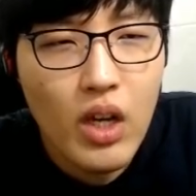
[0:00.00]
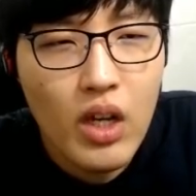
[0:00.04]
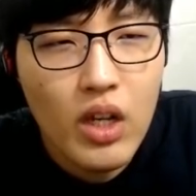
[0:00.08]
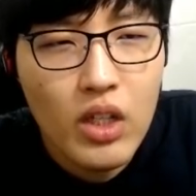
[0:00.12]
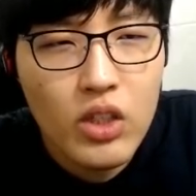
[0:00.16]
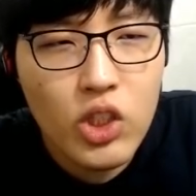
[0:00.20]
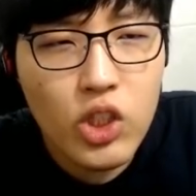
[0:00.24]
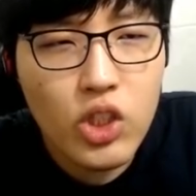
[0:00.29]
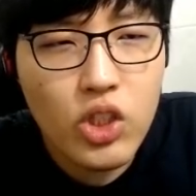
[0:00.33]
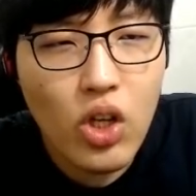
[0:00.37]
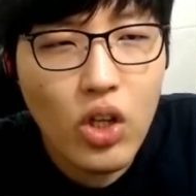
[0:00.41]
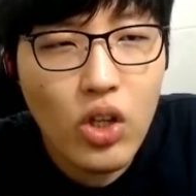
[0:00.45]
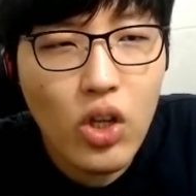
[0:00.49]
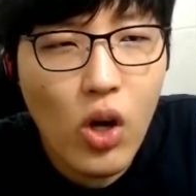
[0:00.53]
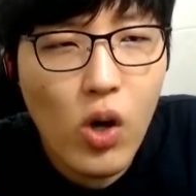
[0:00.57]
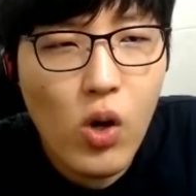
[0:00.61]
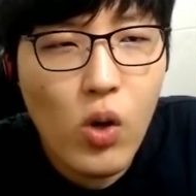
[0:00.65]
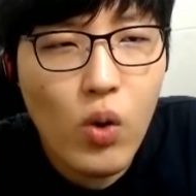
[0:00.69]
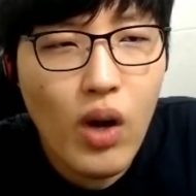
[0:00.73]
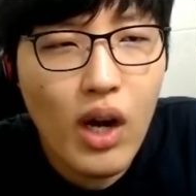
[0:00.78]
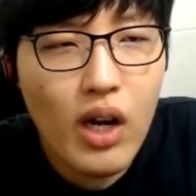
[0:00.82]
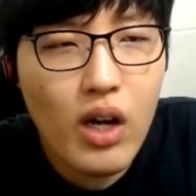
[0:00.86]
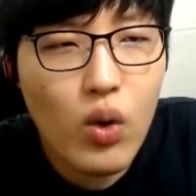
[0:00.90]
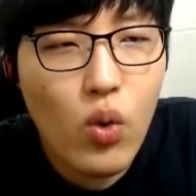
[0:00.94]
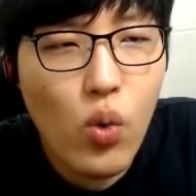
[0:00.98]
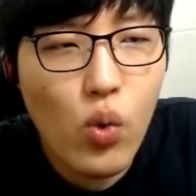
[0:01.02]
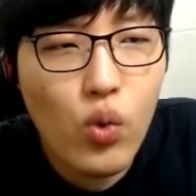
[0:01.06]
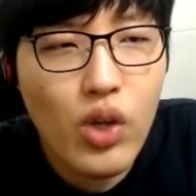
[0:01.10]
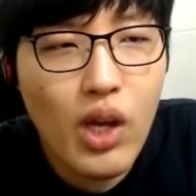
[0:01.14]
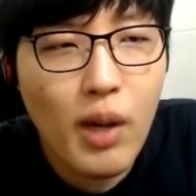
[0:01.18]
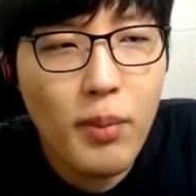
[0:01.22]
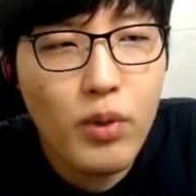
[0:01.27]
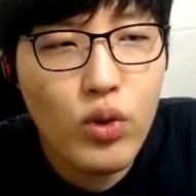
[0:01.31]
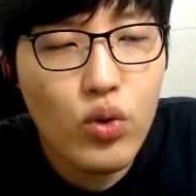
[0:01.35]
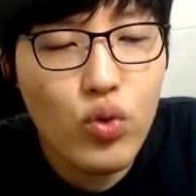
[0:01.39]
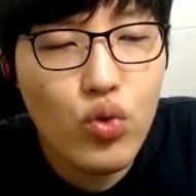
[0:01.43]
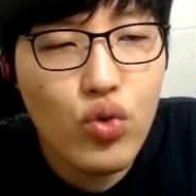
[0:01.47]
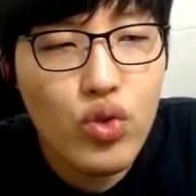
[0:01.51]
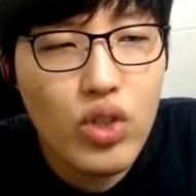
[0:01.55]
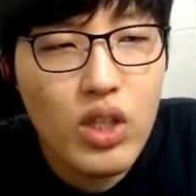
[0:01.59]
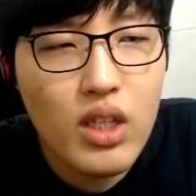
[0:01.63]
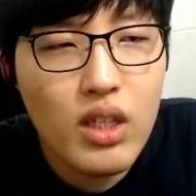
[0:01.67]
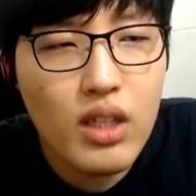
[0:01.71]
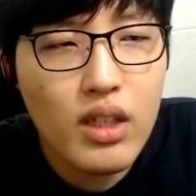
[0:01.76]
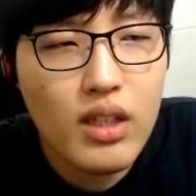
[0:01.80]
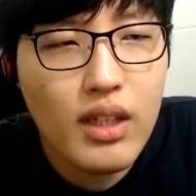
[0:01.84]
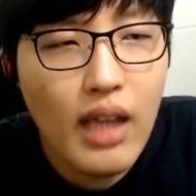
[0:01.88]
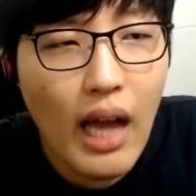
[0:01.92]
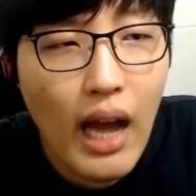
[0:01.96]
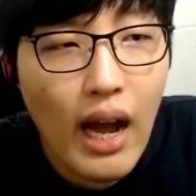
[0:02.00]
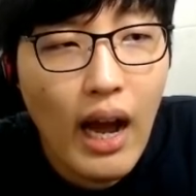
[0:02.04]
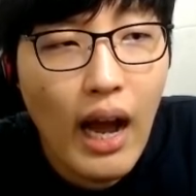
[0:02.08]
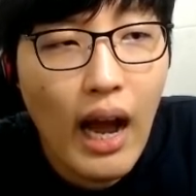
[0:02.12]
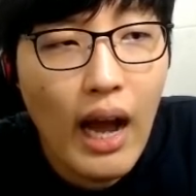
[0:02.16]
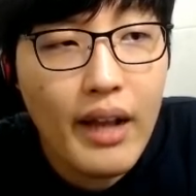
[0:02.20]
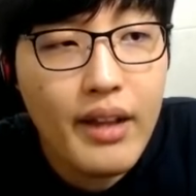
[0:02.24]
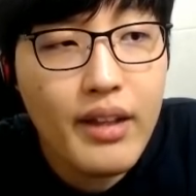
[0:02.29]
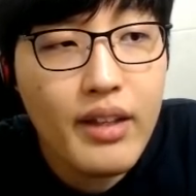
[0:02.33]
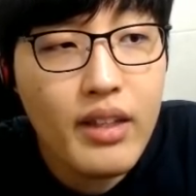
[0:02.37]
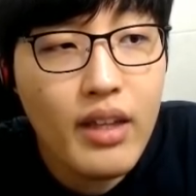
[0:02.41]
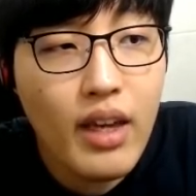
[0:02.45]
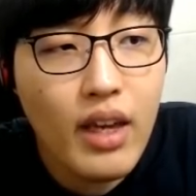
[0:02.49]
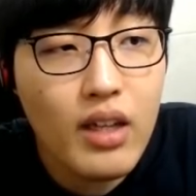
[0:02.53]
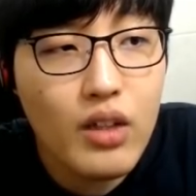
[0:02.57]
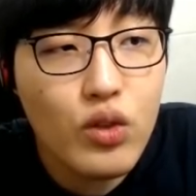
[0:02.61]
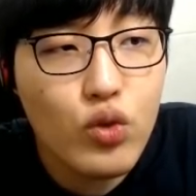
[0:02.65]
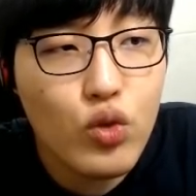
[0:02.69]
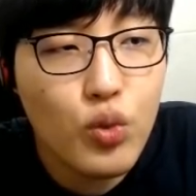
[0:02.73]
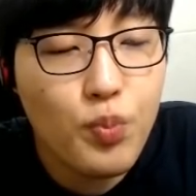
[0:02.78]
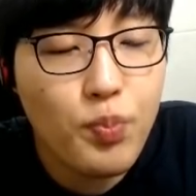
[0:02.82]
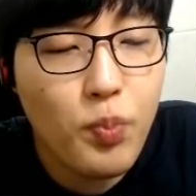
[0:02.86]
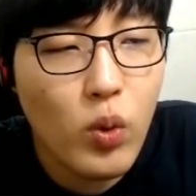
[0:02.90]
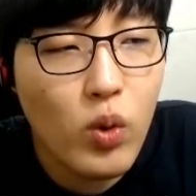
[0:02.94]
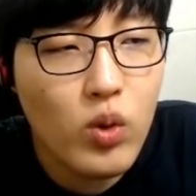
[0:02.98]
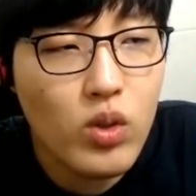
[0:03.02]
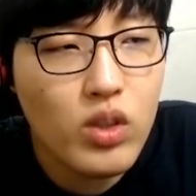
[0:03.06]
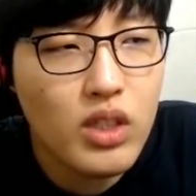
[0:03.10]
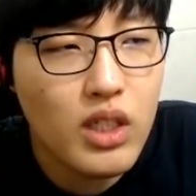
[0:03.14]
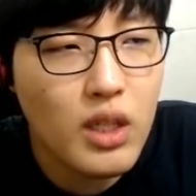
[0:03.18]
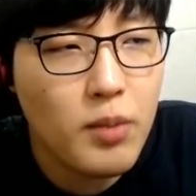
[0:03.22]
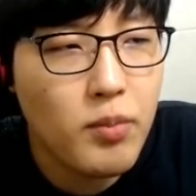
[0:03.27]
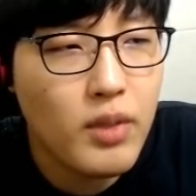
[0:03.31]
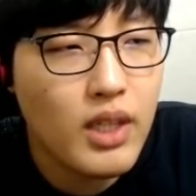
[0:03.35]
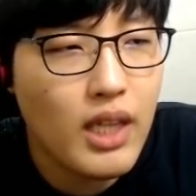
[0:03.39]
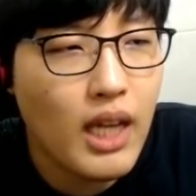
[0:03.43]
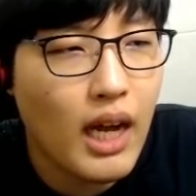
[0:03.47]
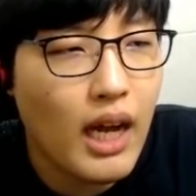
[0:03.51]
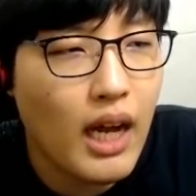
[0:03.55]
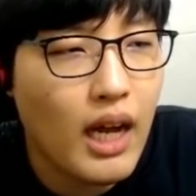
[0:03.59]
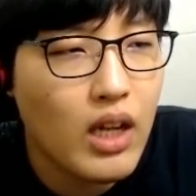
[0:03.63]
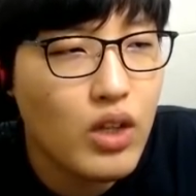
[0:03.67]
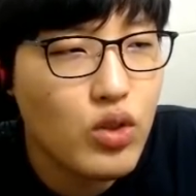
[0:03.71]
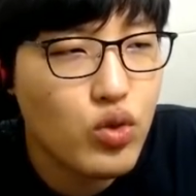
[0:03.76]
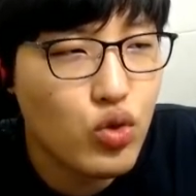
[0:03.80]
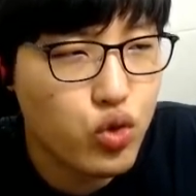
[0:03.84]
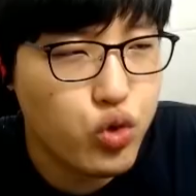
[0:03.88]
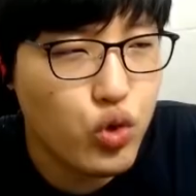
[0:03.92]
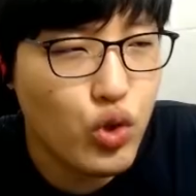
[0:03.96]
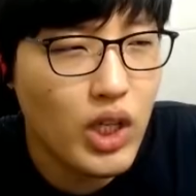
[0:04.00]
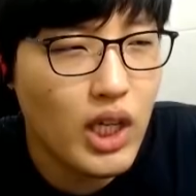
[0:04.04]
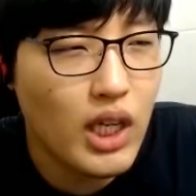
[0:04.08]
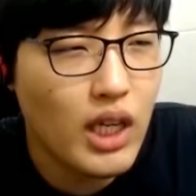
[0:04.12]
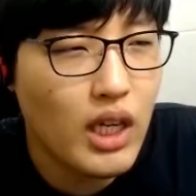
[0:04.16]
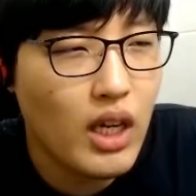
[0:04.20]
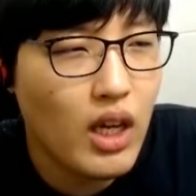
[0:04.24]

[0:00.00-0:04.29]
측정 결과를 공유하면 유닛당 한 개의 쿠폰을 드립니다. 주의!